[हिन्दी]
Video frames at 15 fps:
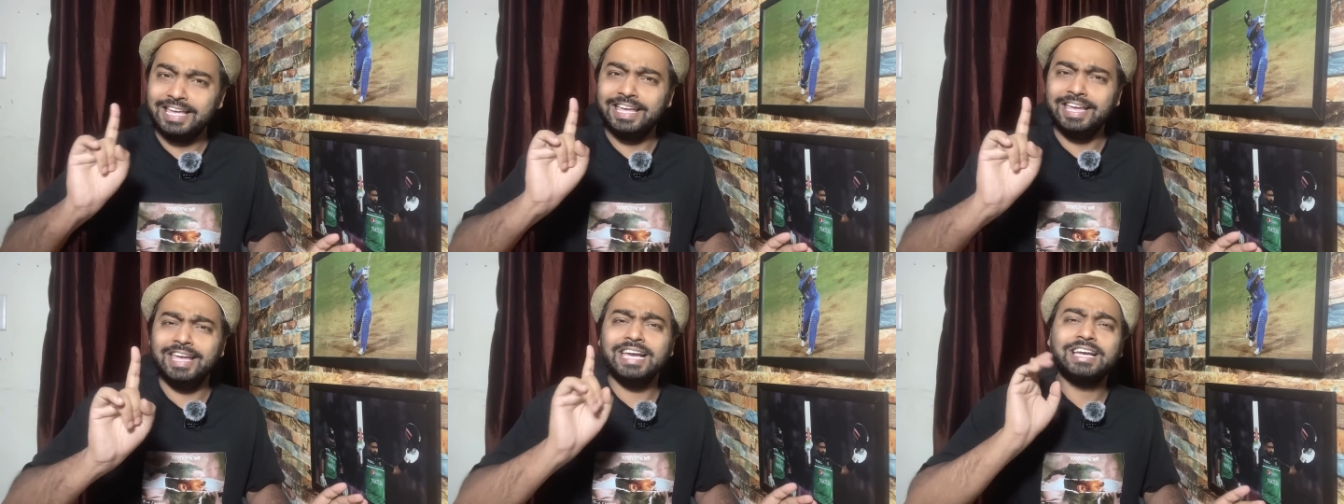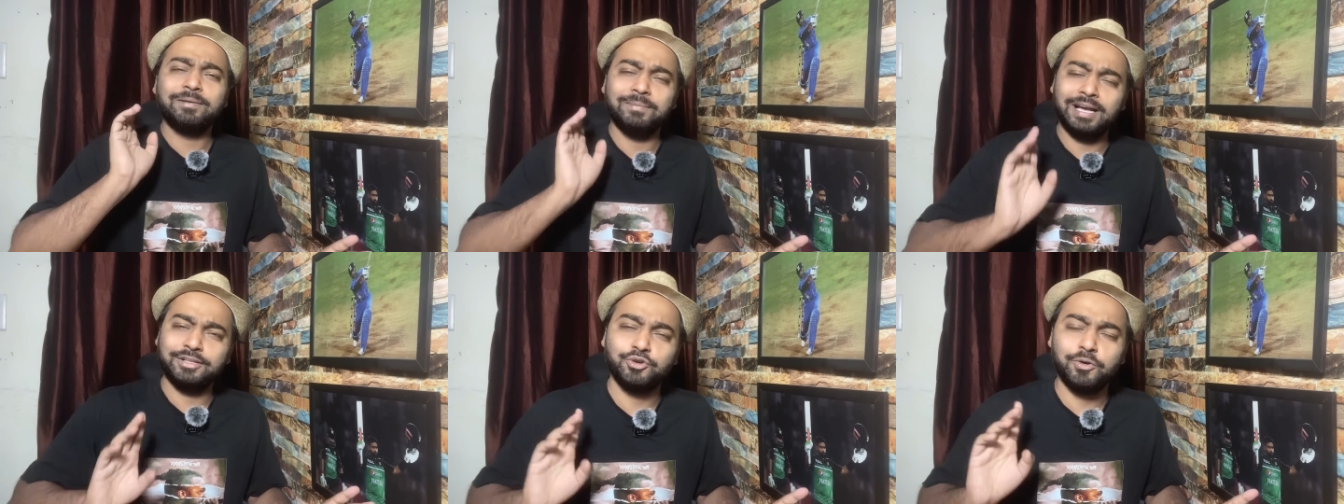एक
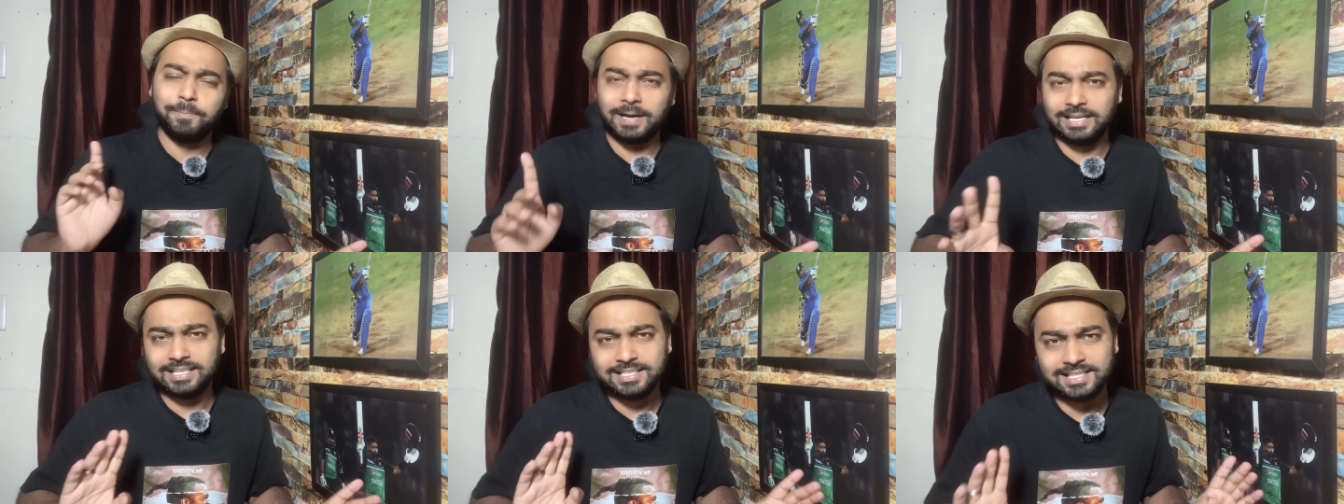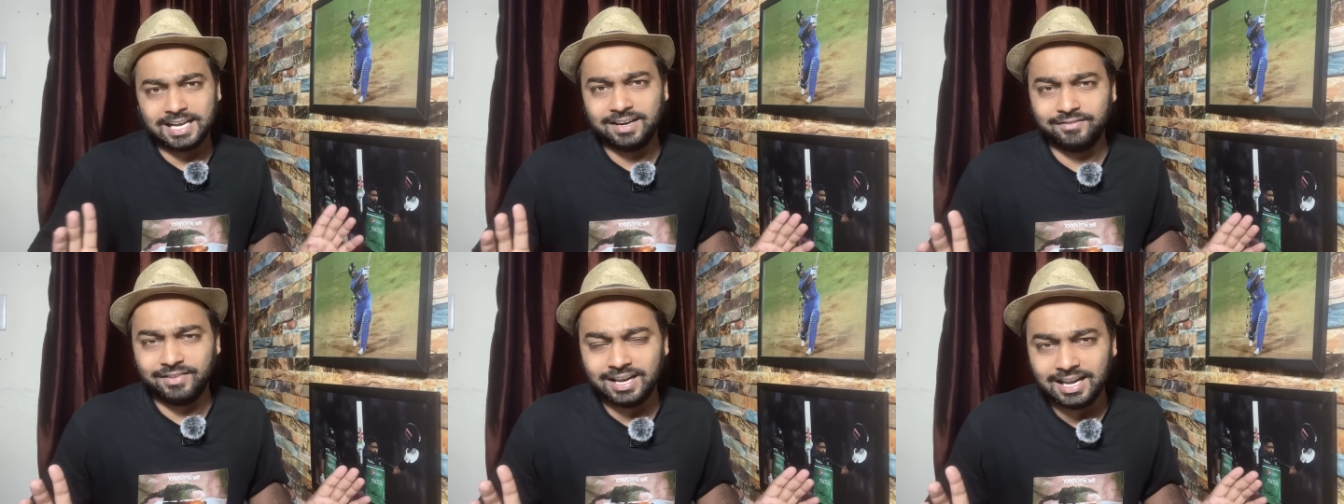मैच जो
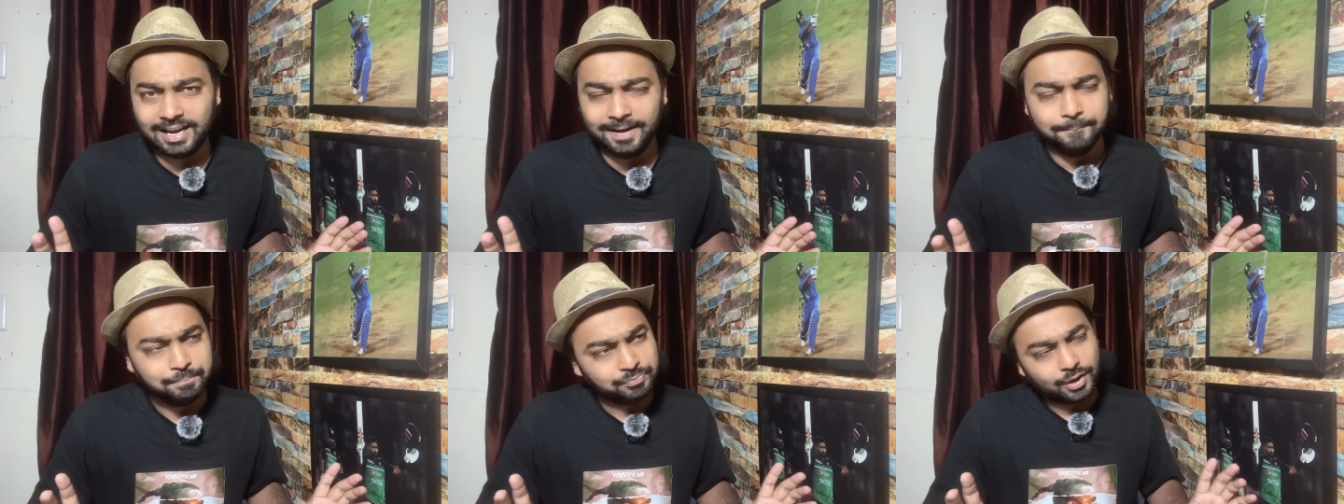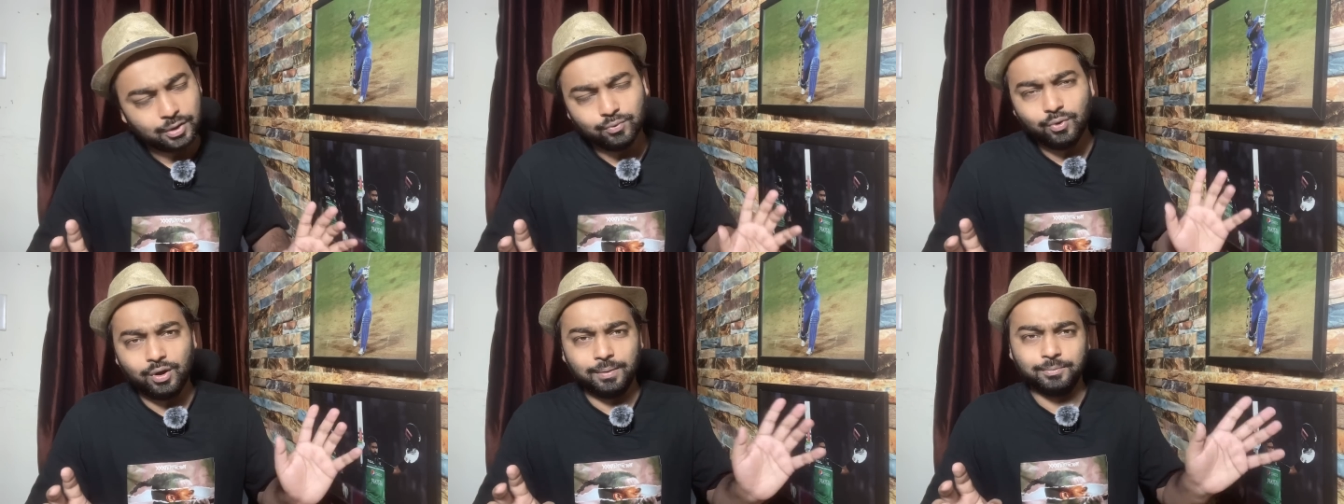पाकिस्तान वाला है
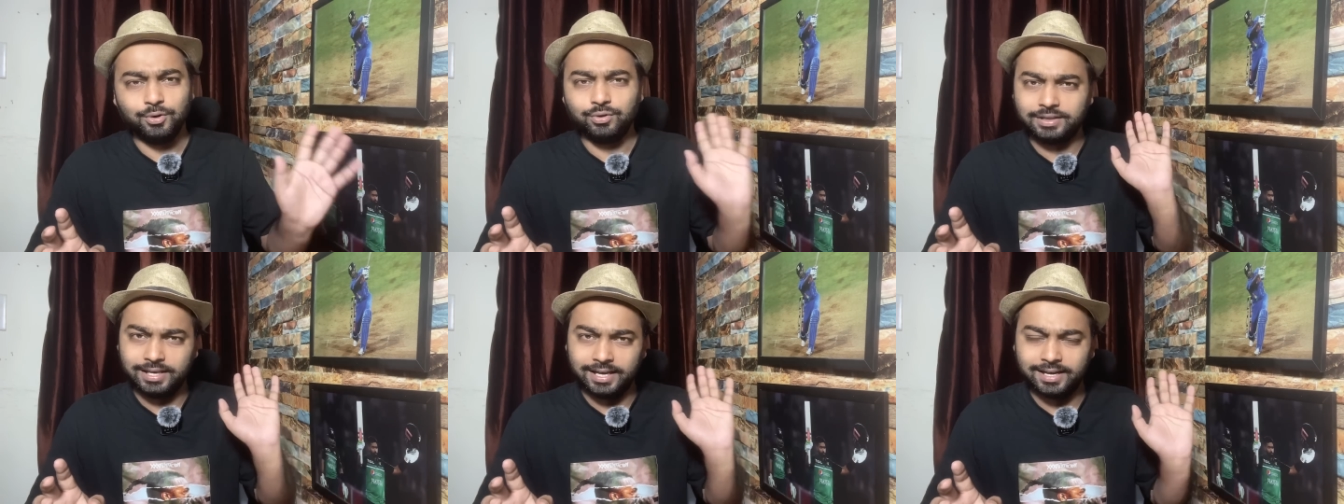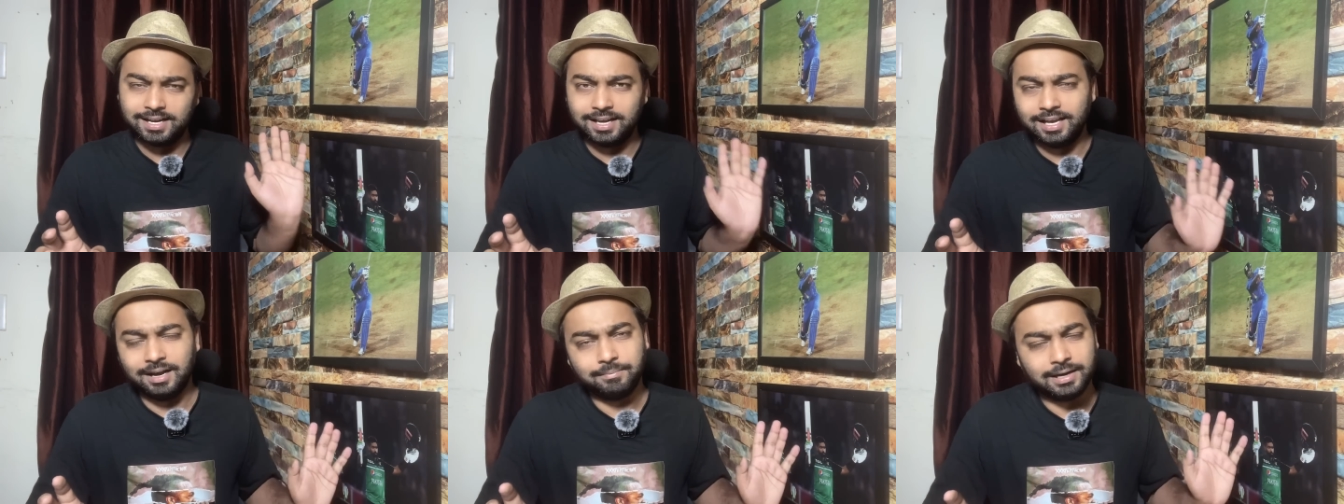वो हम लोग देख
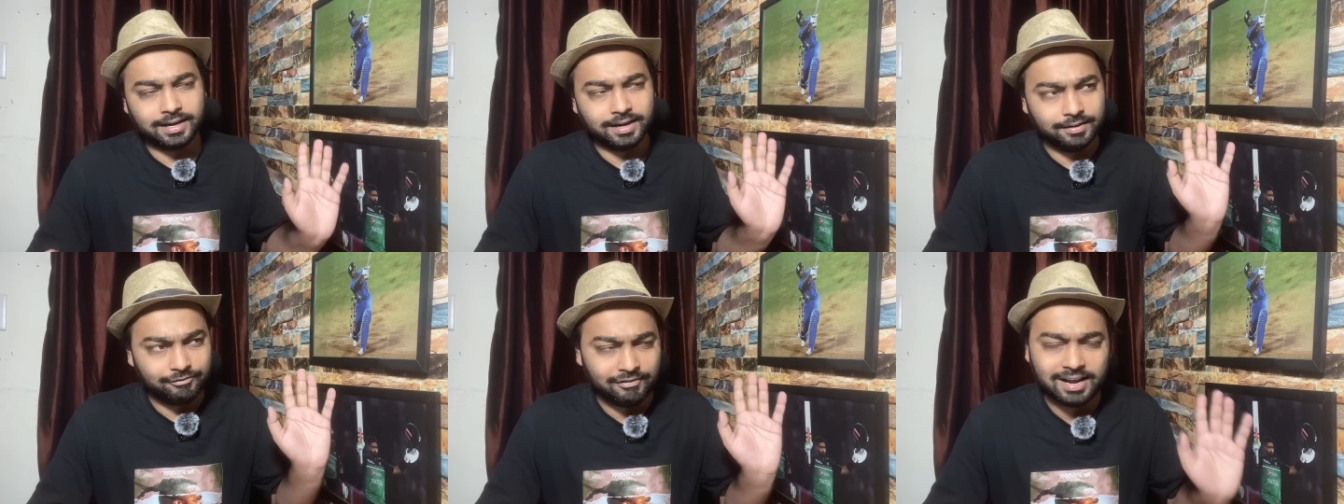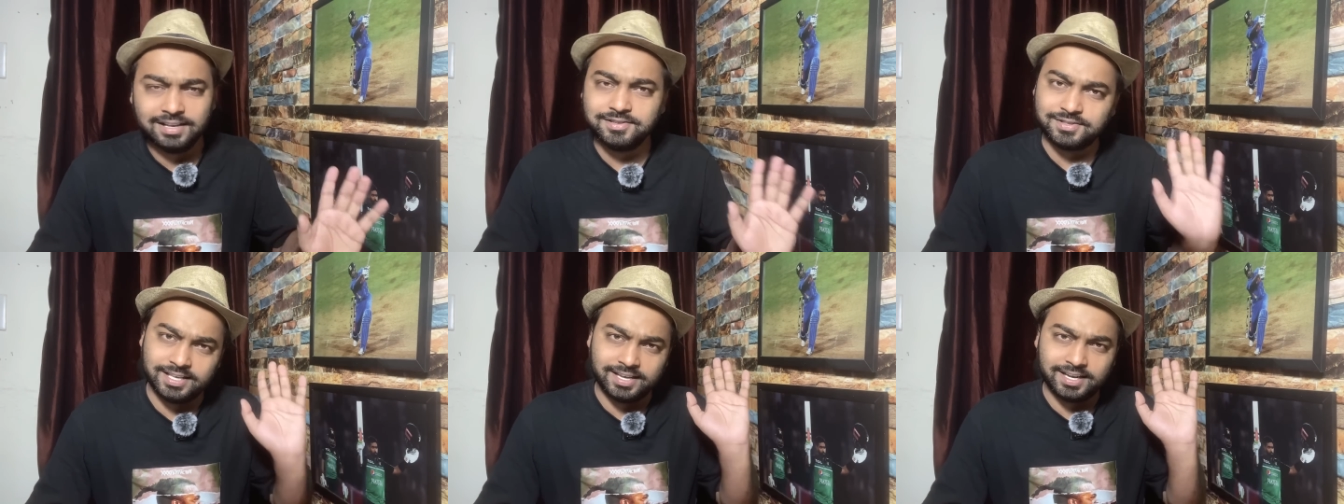ले हमारे
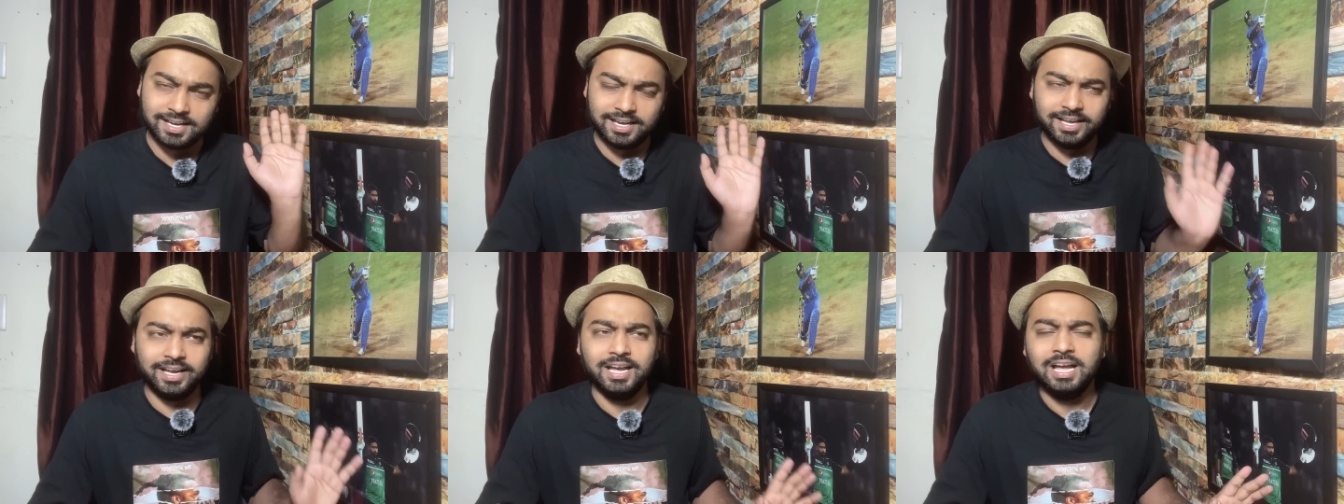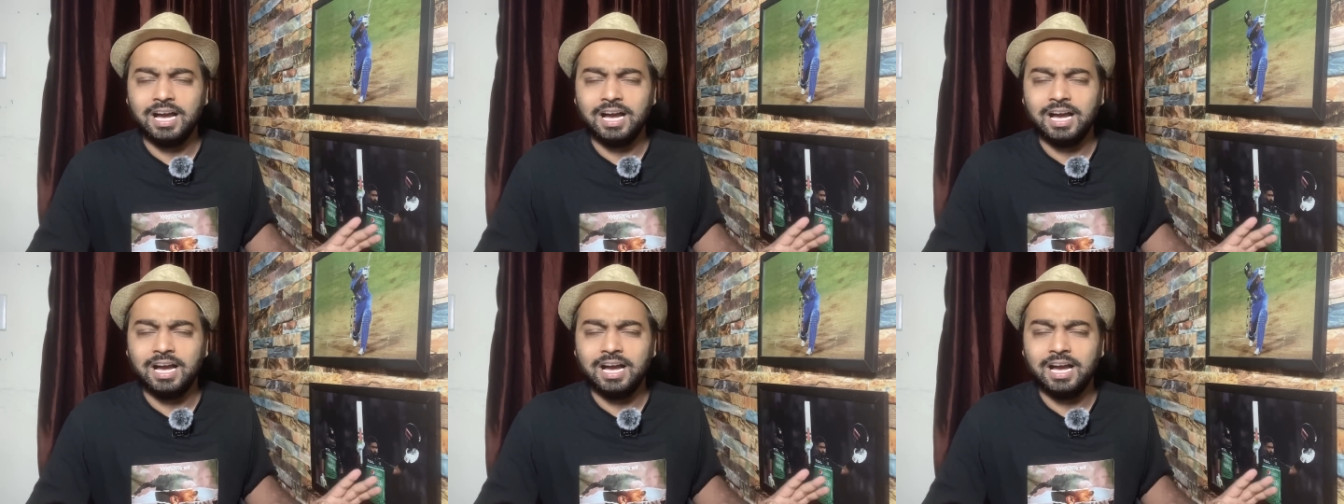फैंस देख ले